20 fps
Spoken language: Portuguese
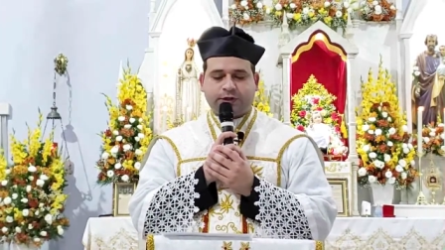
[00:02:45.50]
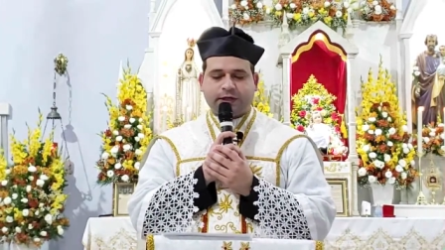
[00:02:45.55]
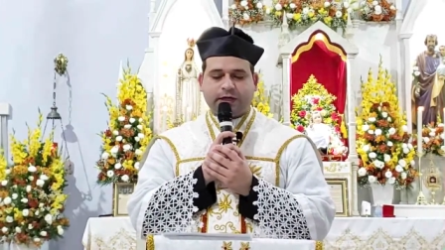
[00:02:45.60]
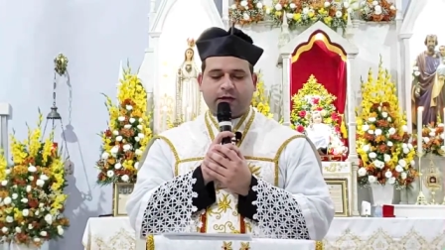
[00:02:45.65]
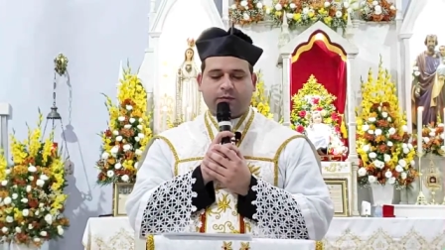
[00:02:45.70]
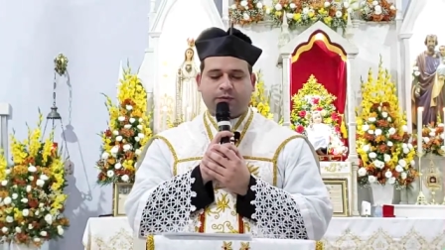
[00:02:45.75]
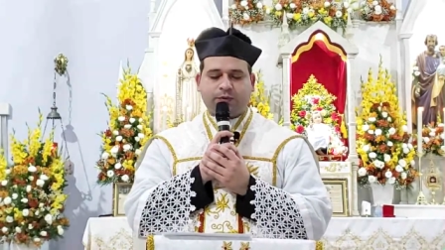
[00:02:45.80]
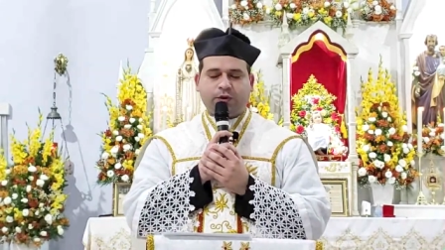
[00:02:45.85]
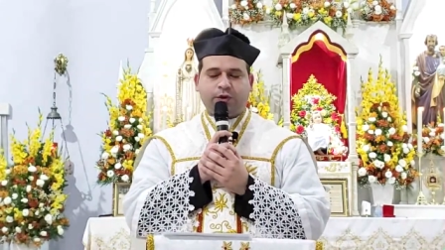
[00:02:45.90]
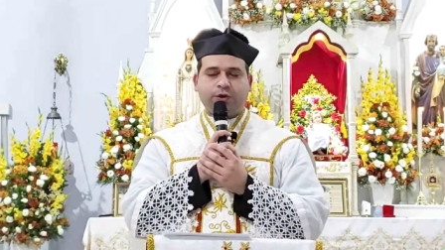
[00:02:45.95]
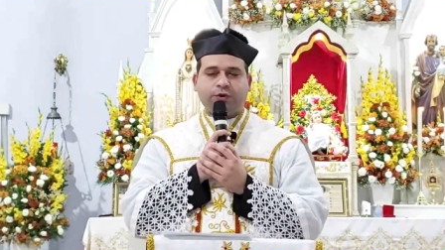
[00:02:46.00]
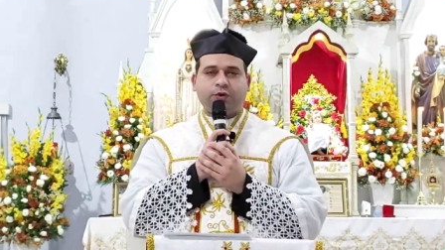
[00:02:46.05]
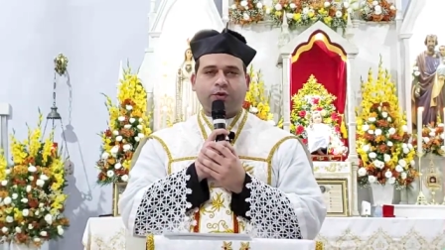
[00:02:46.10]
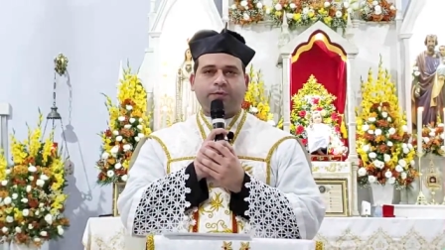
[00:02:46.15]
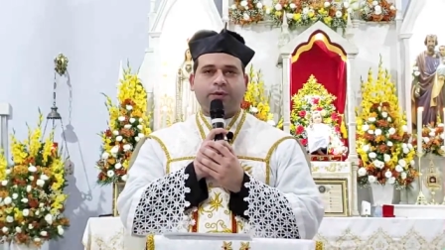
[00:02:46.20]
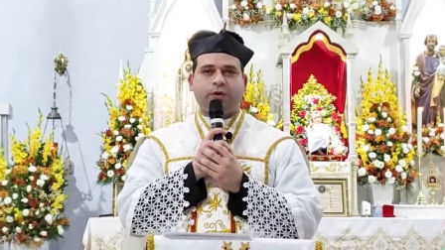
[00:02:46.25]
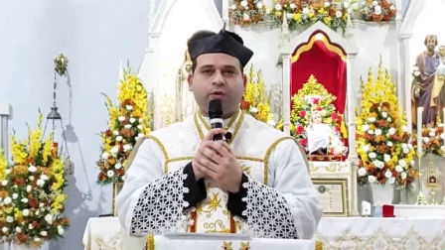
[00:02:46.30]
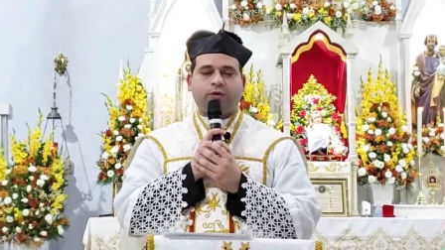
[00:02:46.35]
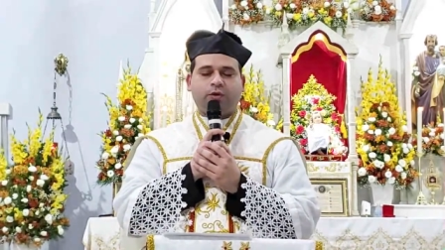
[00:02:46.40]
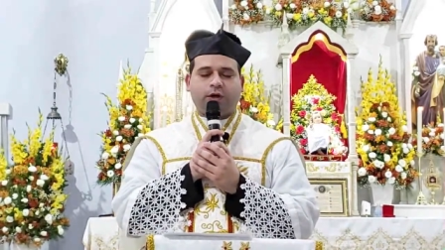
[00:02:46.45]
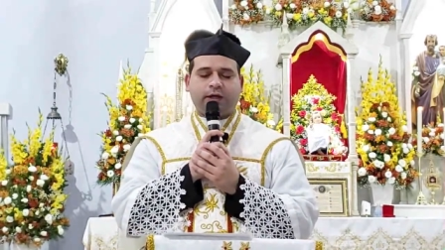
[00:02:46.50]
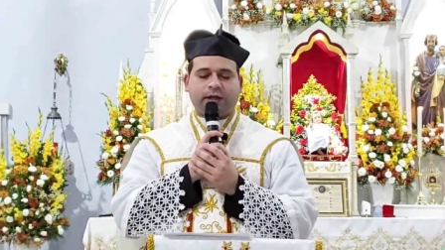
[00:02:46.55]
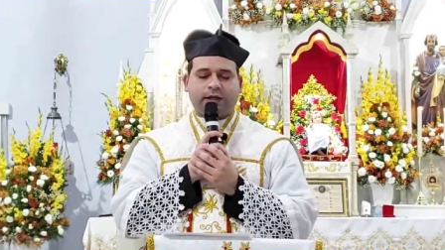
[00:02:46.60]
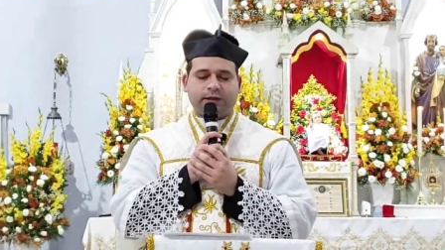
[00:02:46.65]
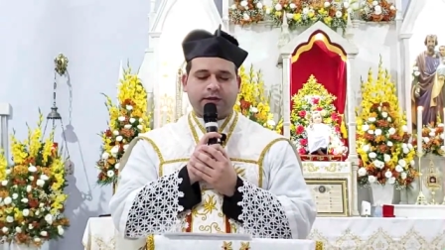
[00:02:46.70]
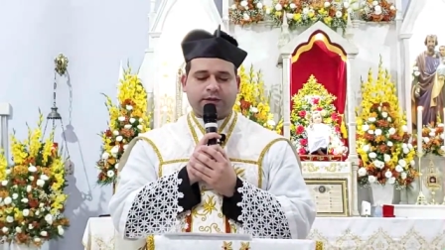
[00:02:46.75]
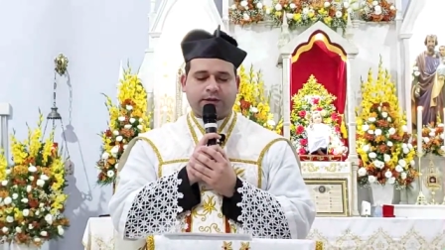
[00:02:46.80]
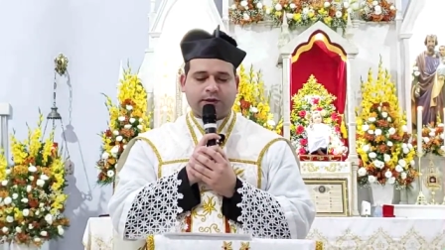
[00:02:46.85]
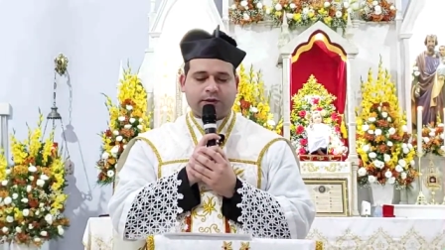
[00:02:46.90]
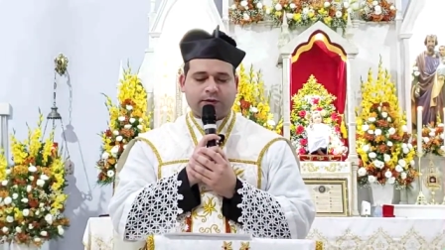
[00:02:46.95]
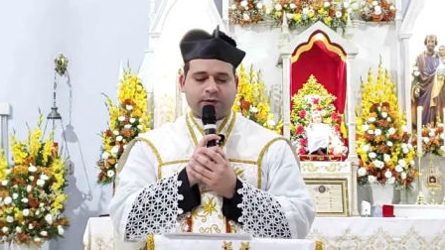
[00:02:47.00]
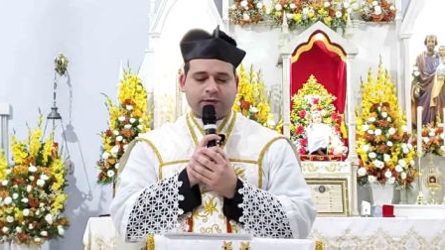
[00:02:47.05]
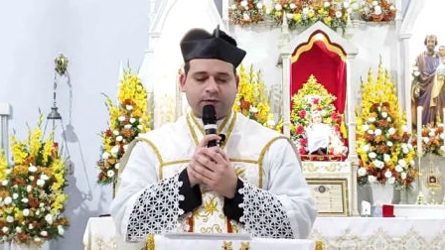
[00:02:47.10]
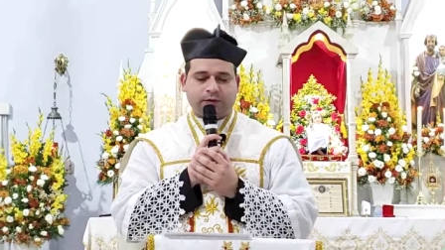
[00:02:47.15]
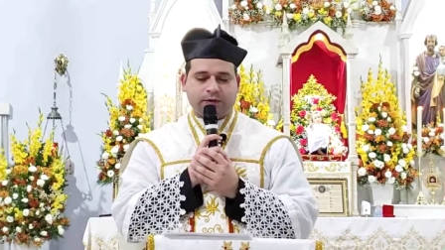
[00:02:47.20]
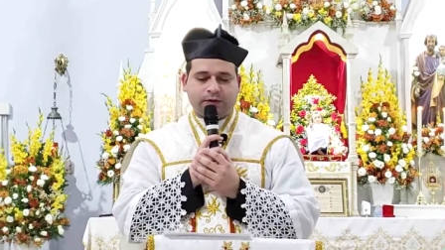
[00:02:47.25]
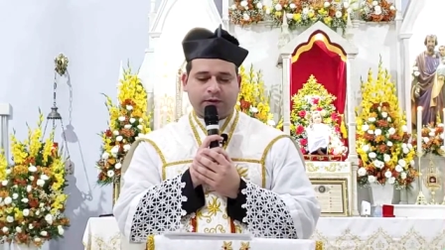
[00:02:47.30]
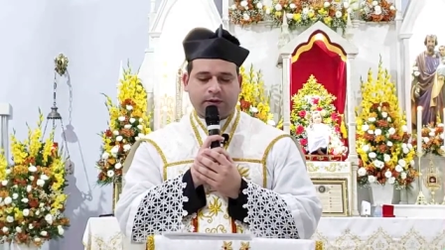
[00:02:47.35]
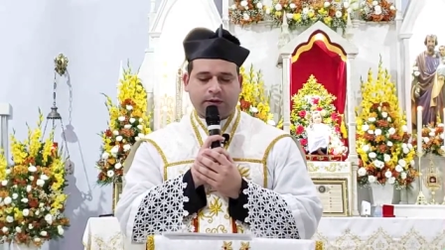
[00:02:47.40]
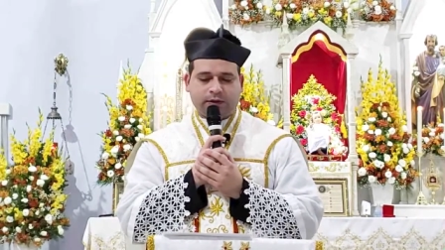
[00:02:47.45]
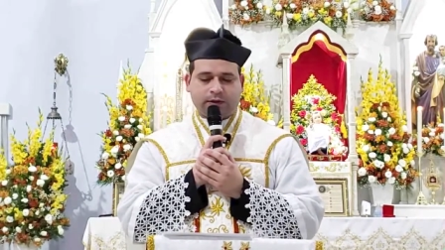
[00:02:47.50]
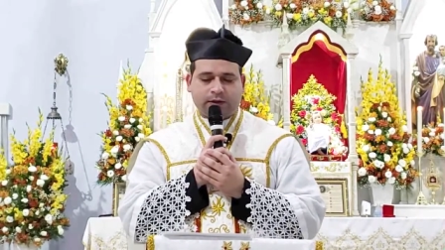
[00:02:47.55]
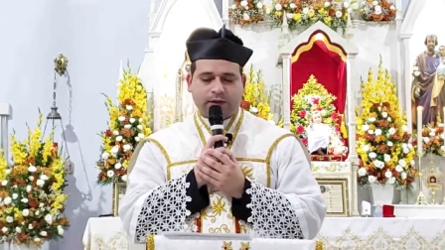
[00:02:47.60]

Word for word: Doce amor do meu coração,